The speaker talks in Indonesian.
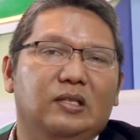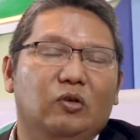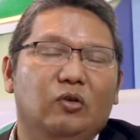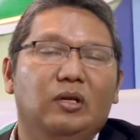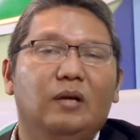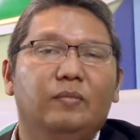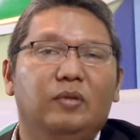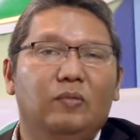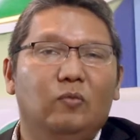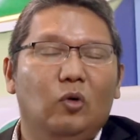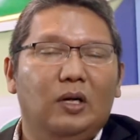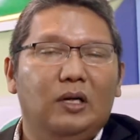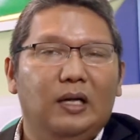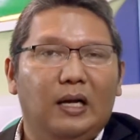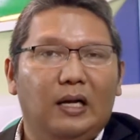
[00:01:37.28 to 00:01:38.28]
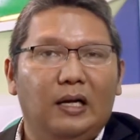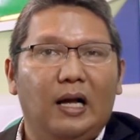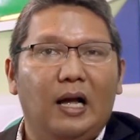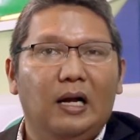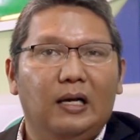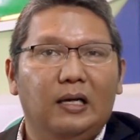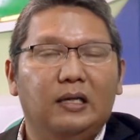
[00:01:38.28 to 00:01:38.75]
resiko yang berhubungan dengan
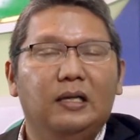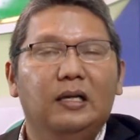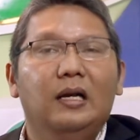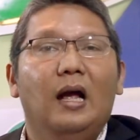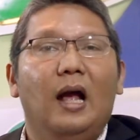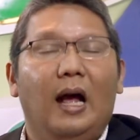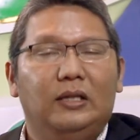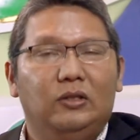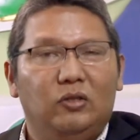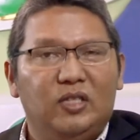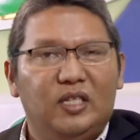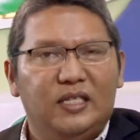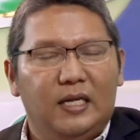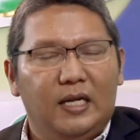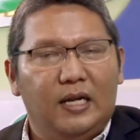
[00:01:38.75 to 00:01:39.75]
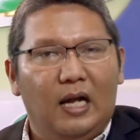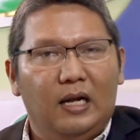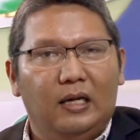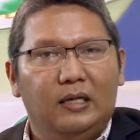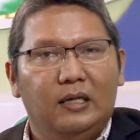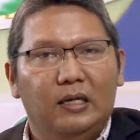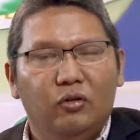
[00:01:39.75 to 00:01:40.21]
kanker atau terjadi
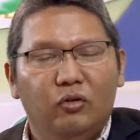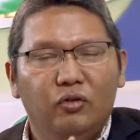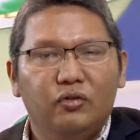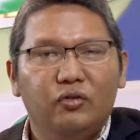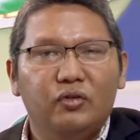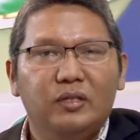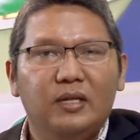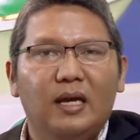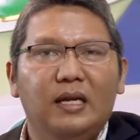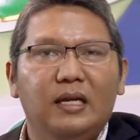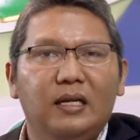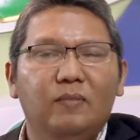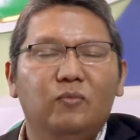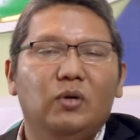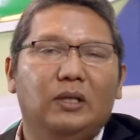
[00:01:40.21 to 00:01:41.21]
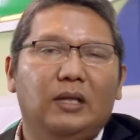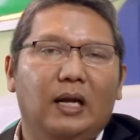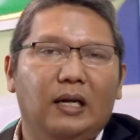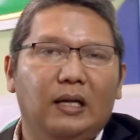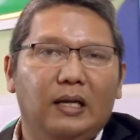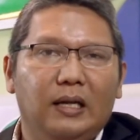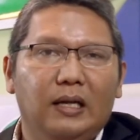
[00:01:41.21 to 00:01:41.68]
kanker. Khususnya ini buat
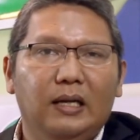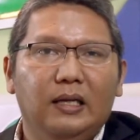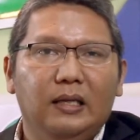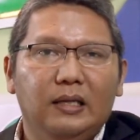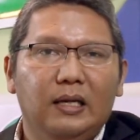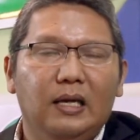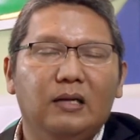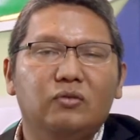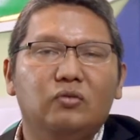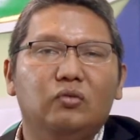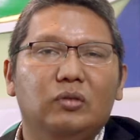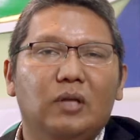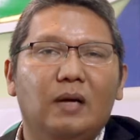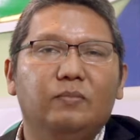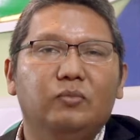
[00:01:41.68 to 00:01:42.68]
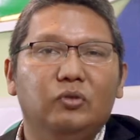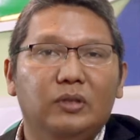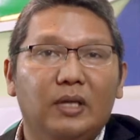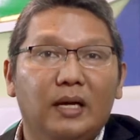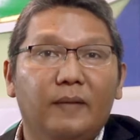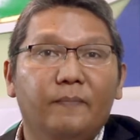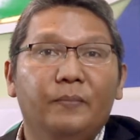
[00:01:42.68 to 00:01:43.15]
Anda yang sudah
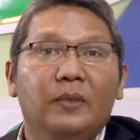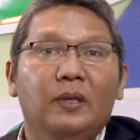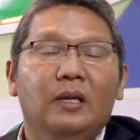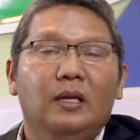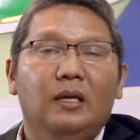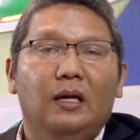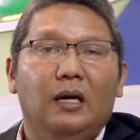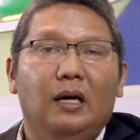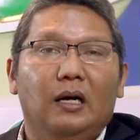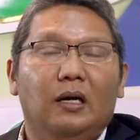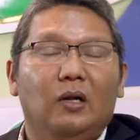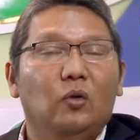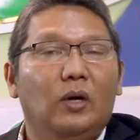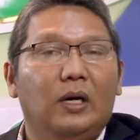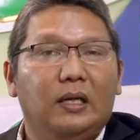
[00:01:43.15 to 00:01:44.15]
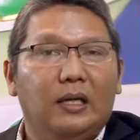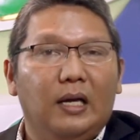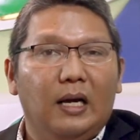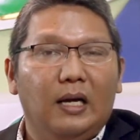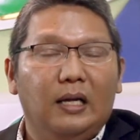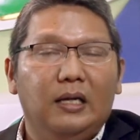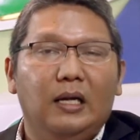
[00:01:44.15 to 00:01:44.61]
punya uh,
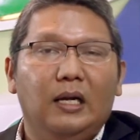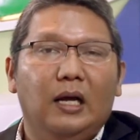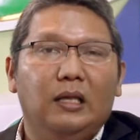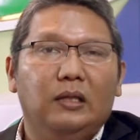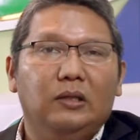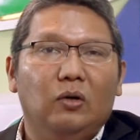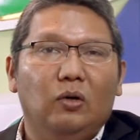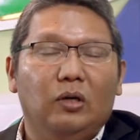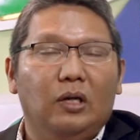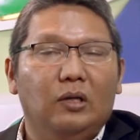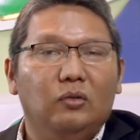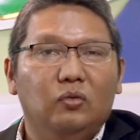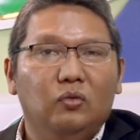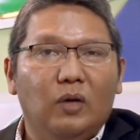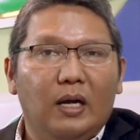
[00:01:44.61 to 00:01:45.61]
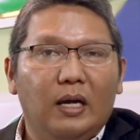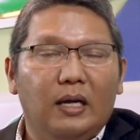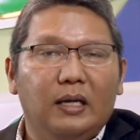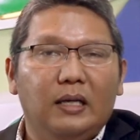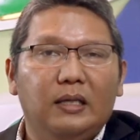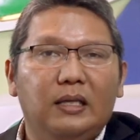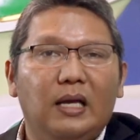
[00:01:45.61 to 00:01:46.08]
keluarga dan atau orang
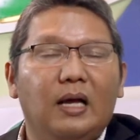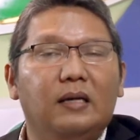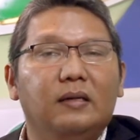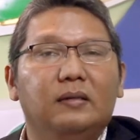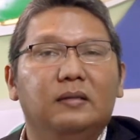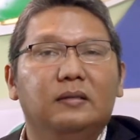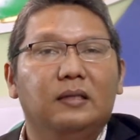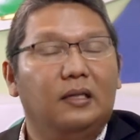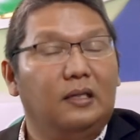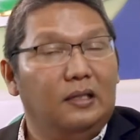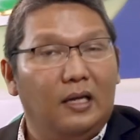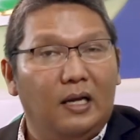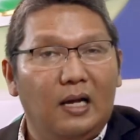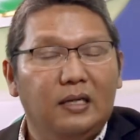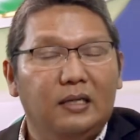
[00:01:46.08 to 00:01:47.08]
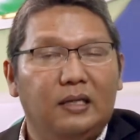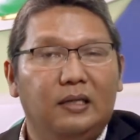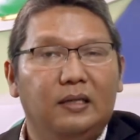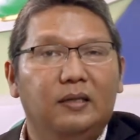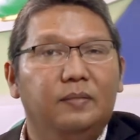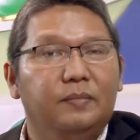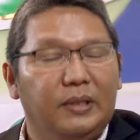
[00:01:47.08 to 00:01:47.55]
tua yang terkena
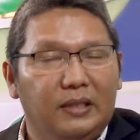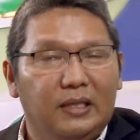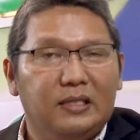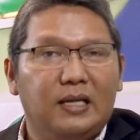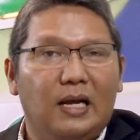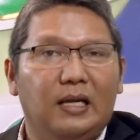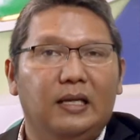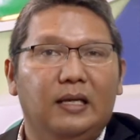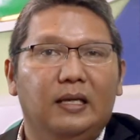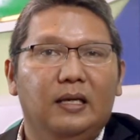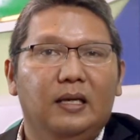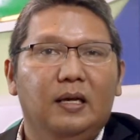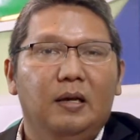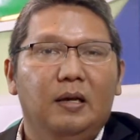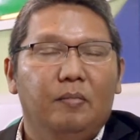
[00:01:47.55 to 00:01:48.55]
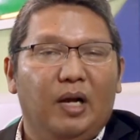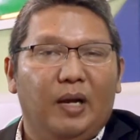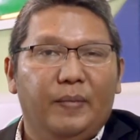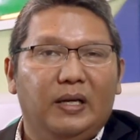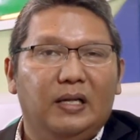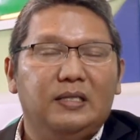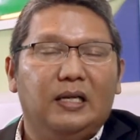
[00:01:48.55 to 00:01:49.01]
kanker. Penting sekali.
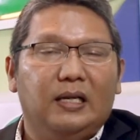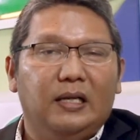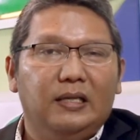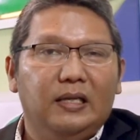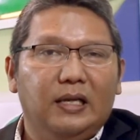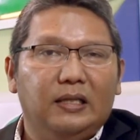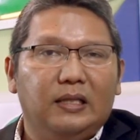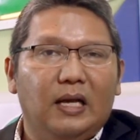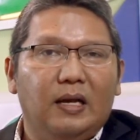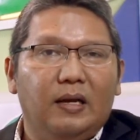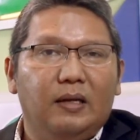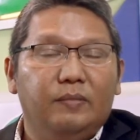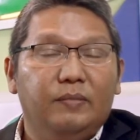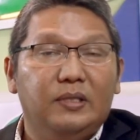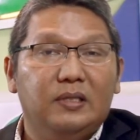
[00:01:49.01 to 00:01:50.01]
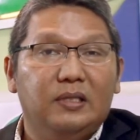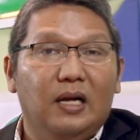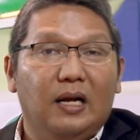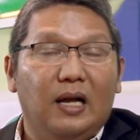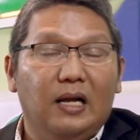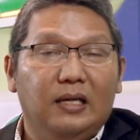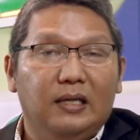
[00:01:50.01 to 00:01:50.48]
Bagaimana caranya kita
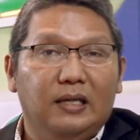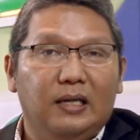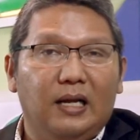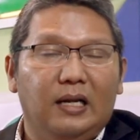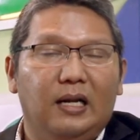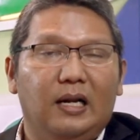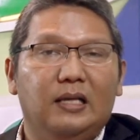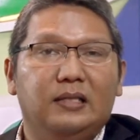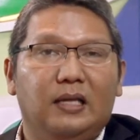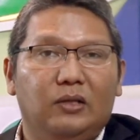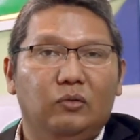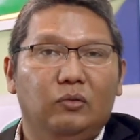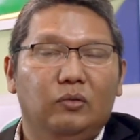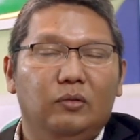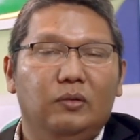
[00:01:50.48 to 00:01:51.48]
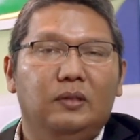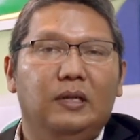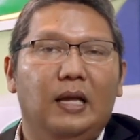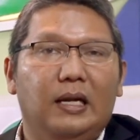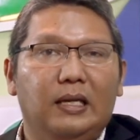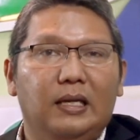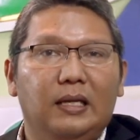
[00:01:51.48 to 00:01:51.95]
mencegah kanker adalah satu
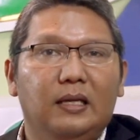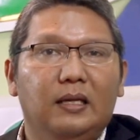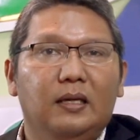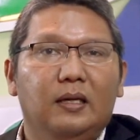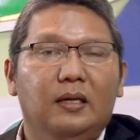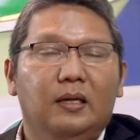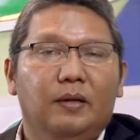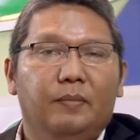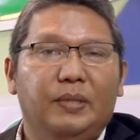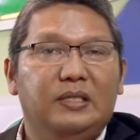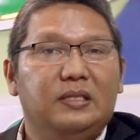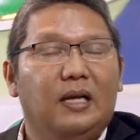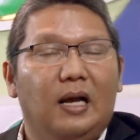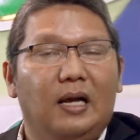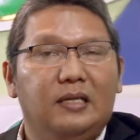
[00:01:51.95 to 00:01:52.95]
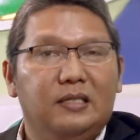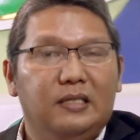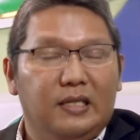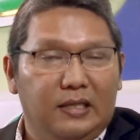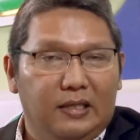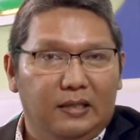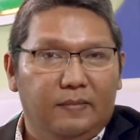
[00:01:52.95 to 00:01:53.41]
dari pencegahan
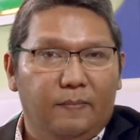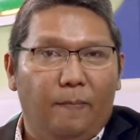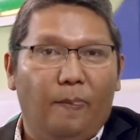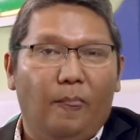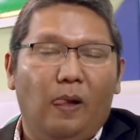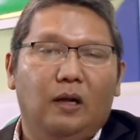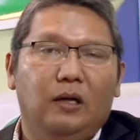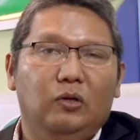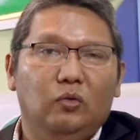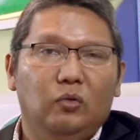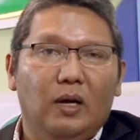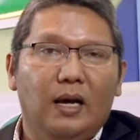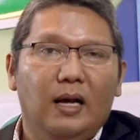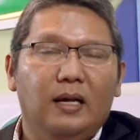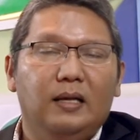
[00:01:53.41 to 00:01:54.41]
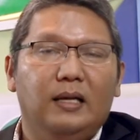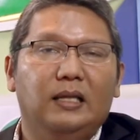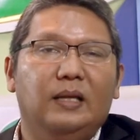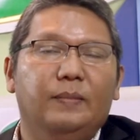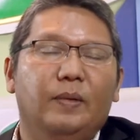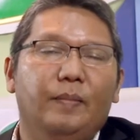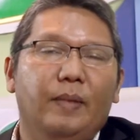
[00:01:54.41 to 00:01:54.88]
sendiri. Kedua,
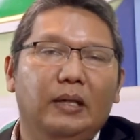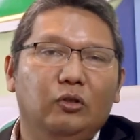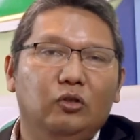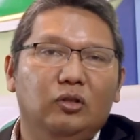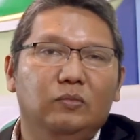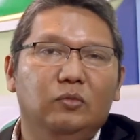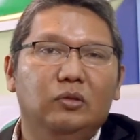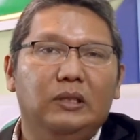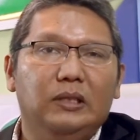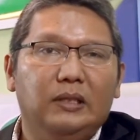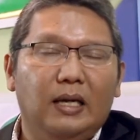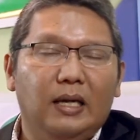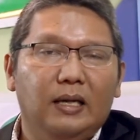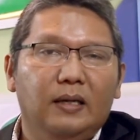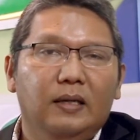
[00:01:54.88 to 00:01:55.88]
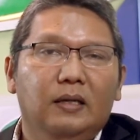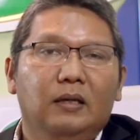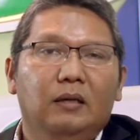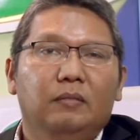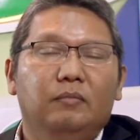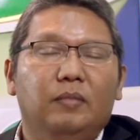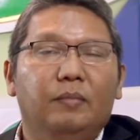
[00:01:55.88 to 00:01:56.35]
kita membantu tubuh kita
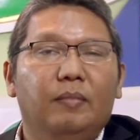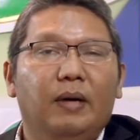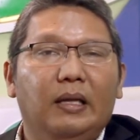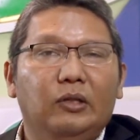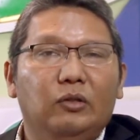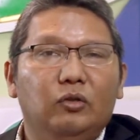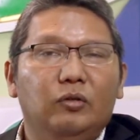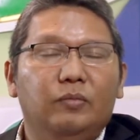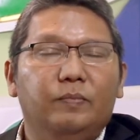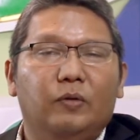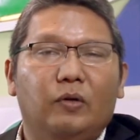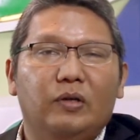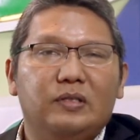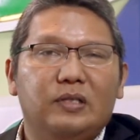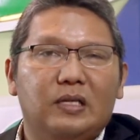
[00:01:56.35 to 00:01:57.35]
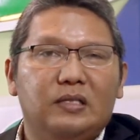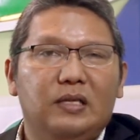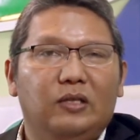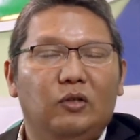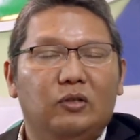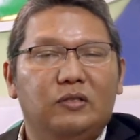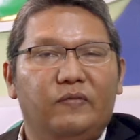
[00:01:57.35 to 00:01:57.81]
membantu proses
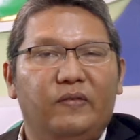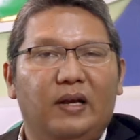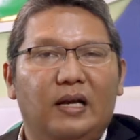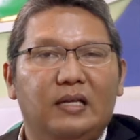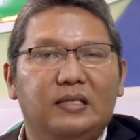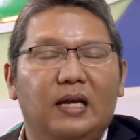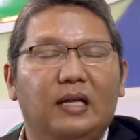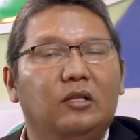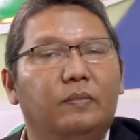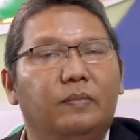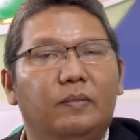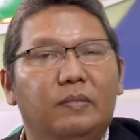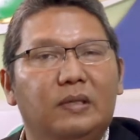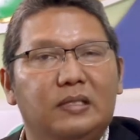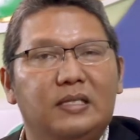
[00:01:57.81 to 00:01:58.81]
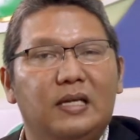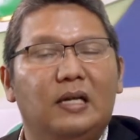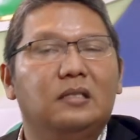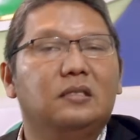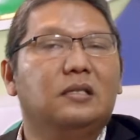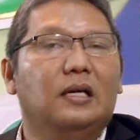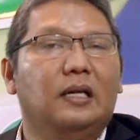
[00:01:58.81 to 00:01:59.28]
detoksifikasi atau
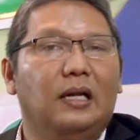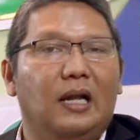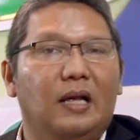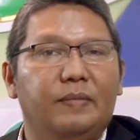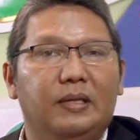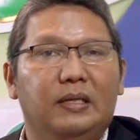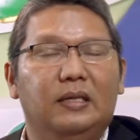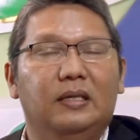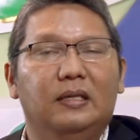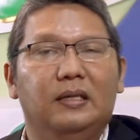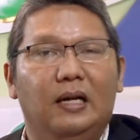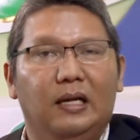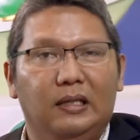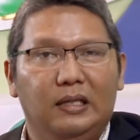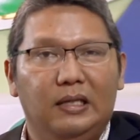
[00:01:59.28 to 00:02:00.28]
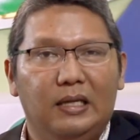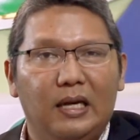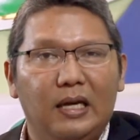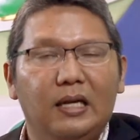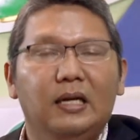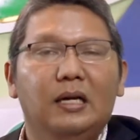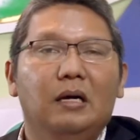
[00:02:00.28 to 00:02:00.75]
pembersihan secara alami. Dan
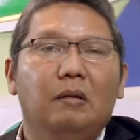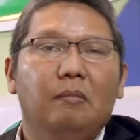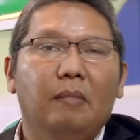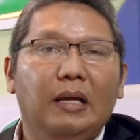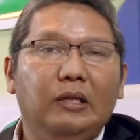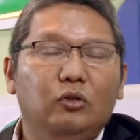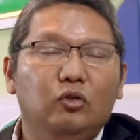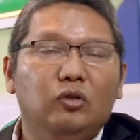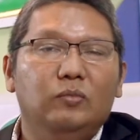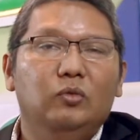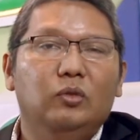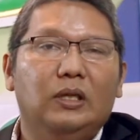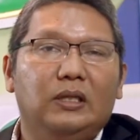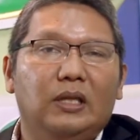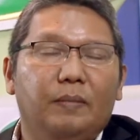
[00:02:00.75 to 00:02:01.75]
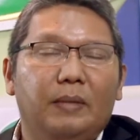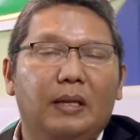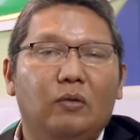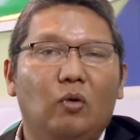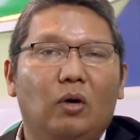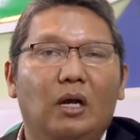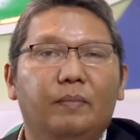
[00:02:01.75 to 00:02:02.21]
ketiga, bantu tubuh kita
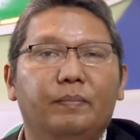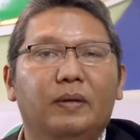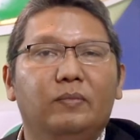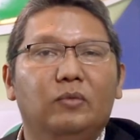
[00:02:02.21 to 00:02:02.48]
melakukan